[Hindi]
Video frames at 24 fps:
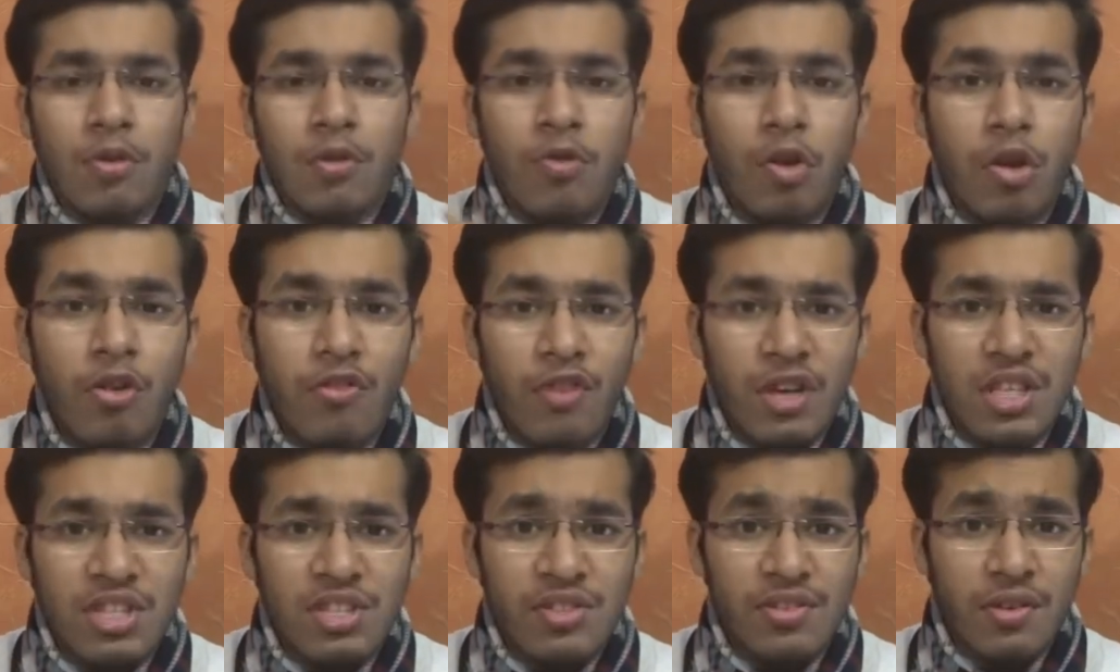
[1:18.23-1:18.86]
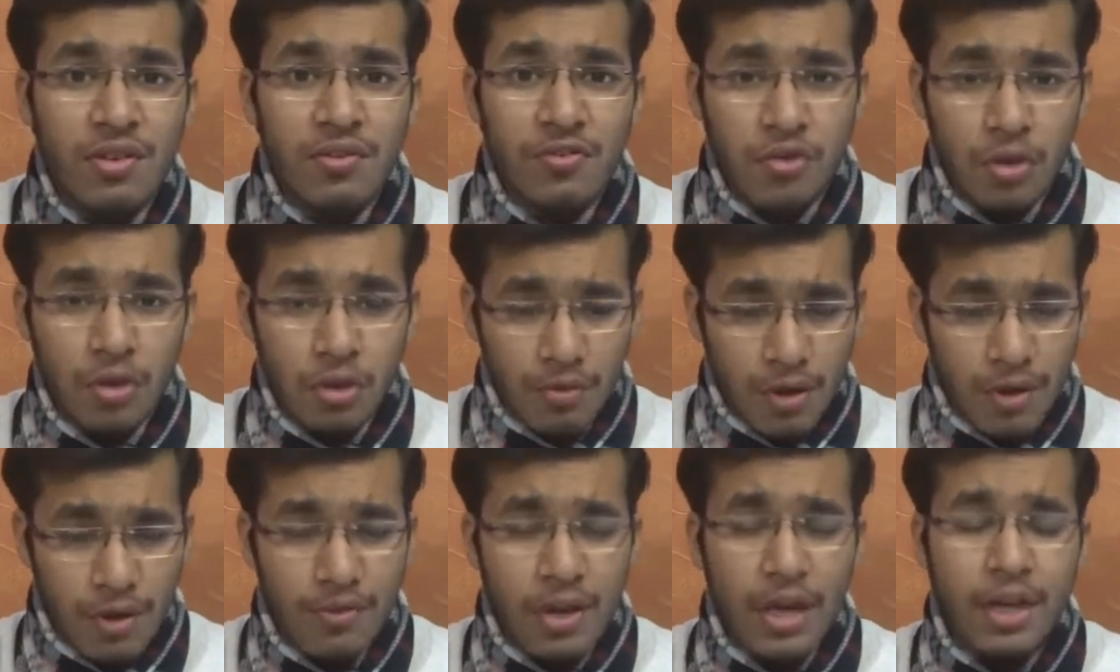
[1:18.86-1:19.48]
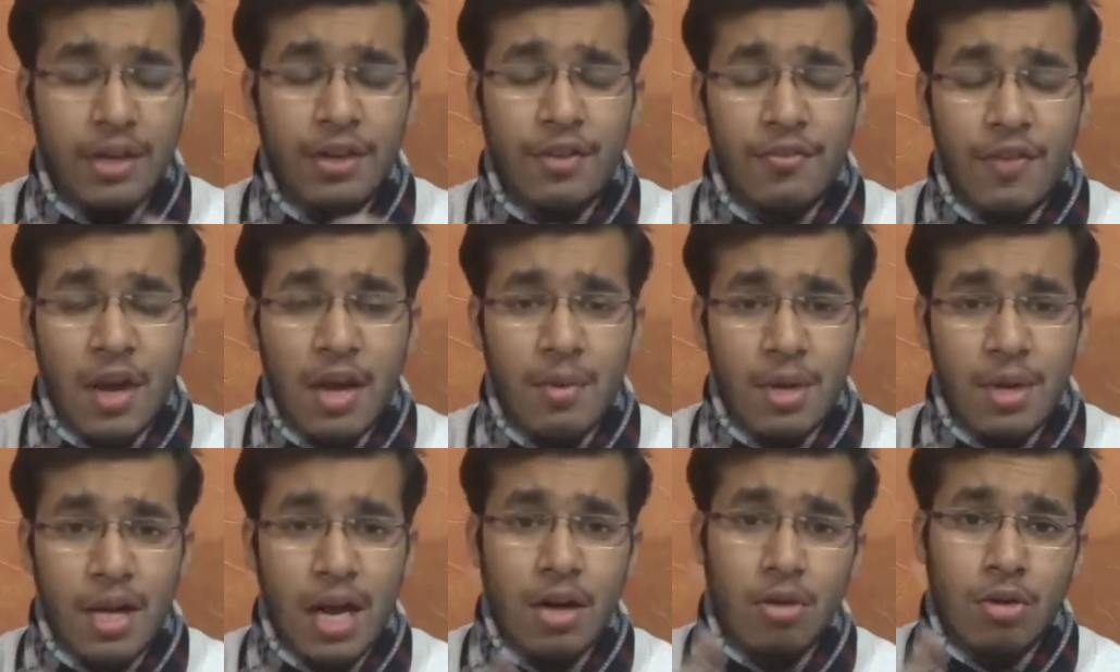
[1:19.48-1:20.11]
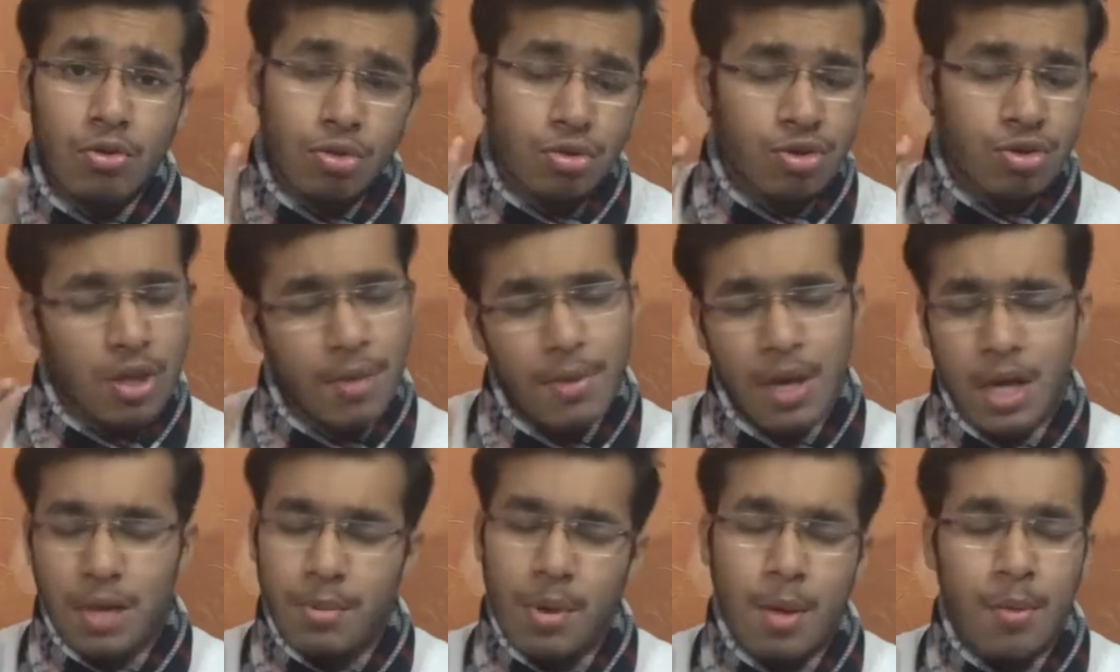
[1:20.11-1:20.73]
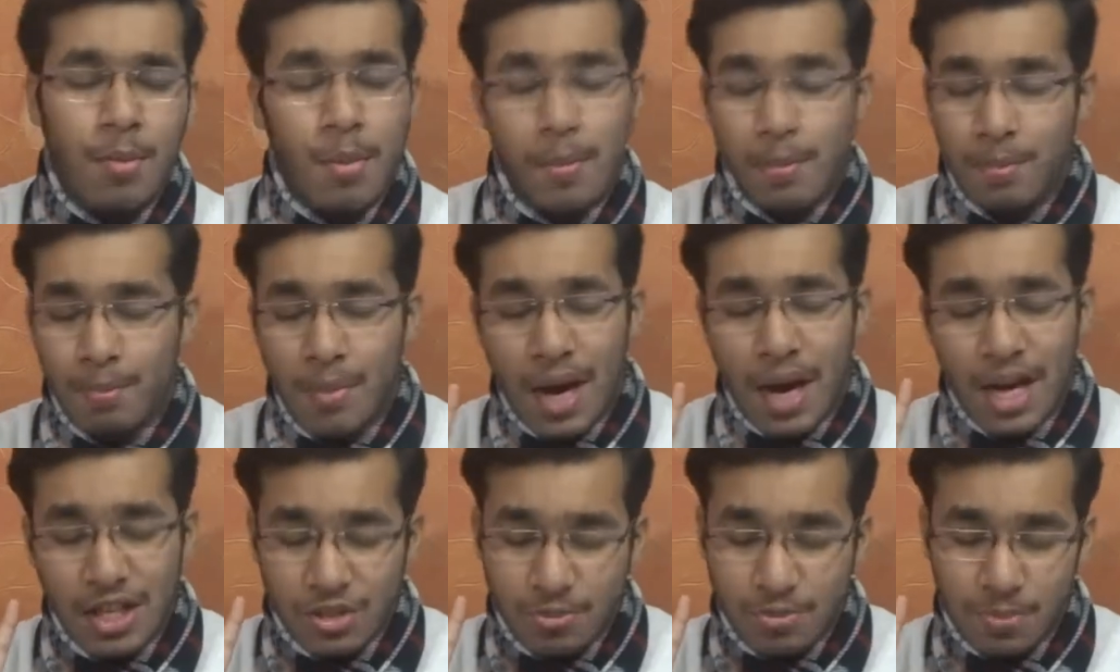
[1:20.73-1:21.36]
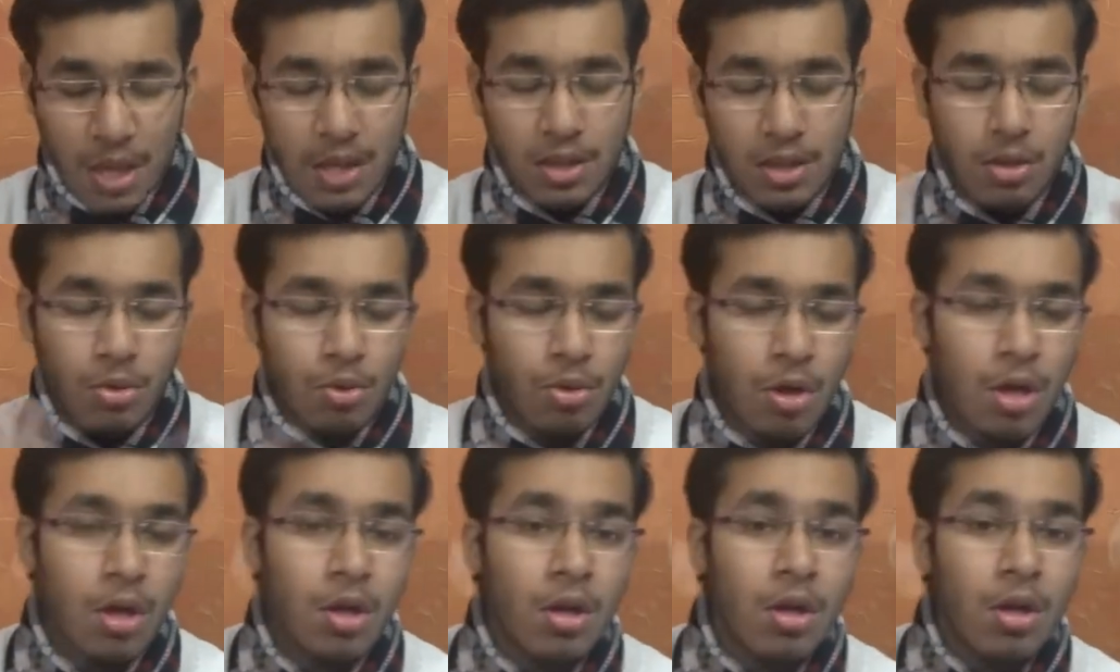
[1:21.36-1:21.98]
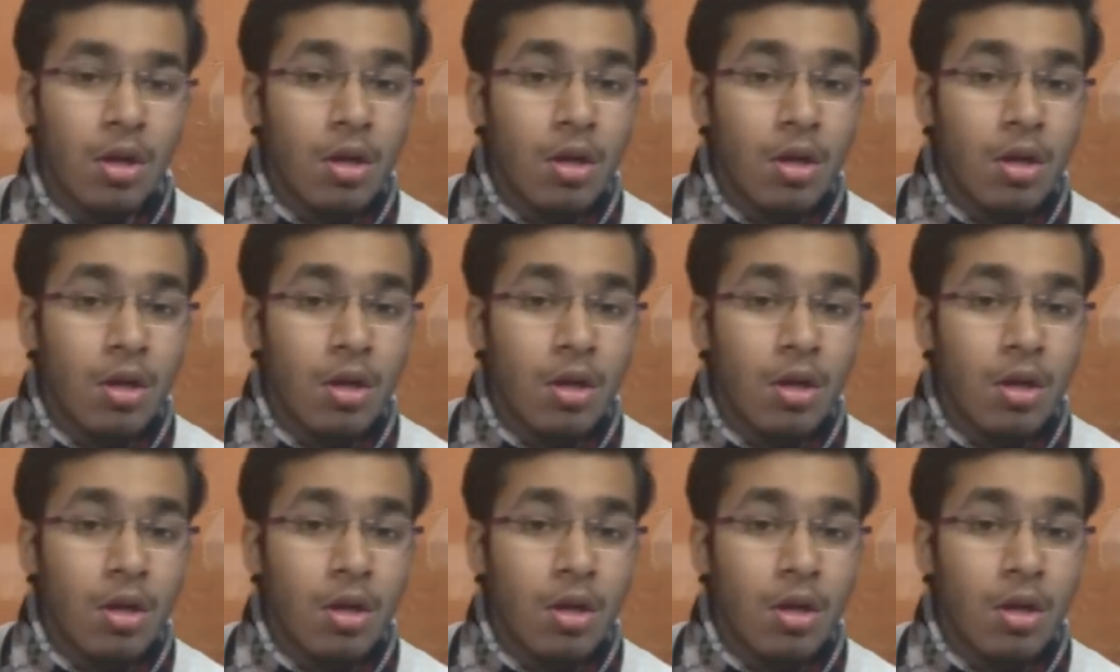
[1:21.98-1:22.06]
फुल वेव फुल वेव रेक्टिफायर बना रहा हूँ तो उसके बारे में मैं आज बात करूंगा